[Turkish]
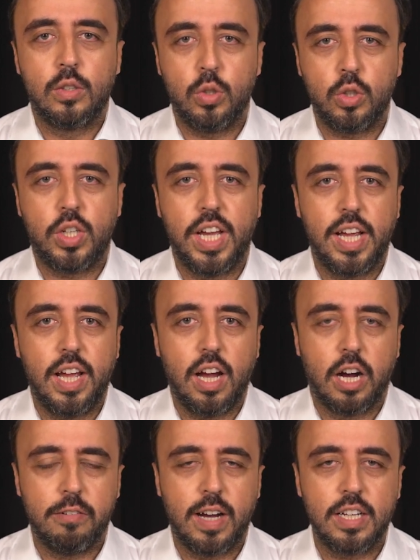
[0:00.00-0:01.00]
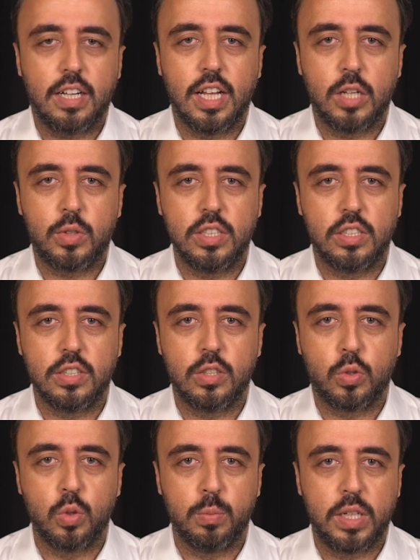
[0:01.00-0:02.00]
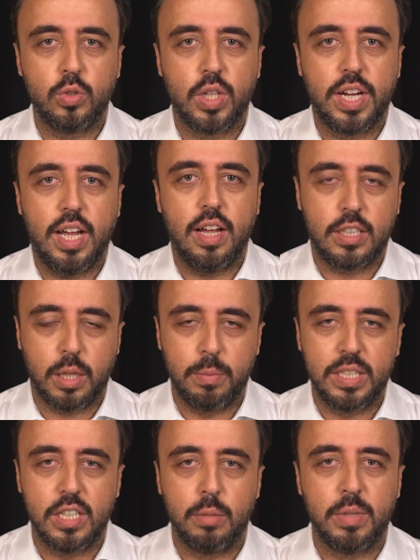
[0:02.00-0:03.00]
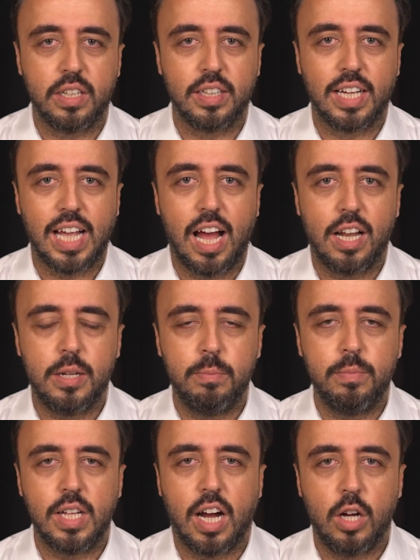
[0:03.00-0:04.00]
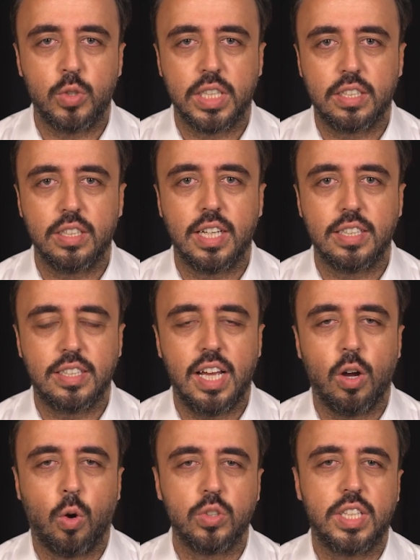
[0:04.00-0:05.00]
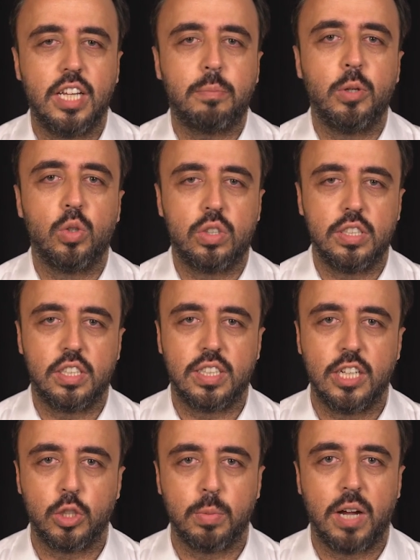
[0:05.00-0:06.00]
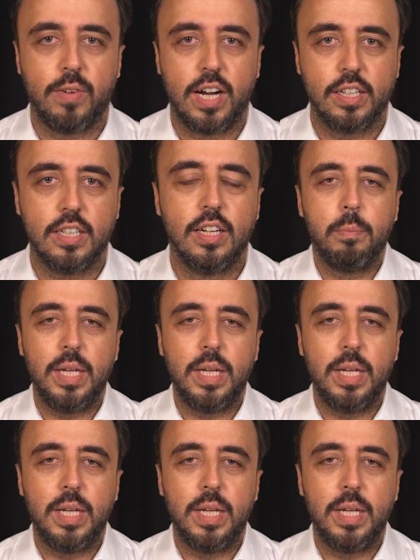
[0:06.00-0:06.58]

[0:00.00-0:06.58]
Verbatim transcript: Türkiye'ye Avane Cloud Kitchens'ı kurmak üzere 2020 yılında geldim. Daha öncesinde ise 10 senelik bir yurt dışı tecrübem vardı.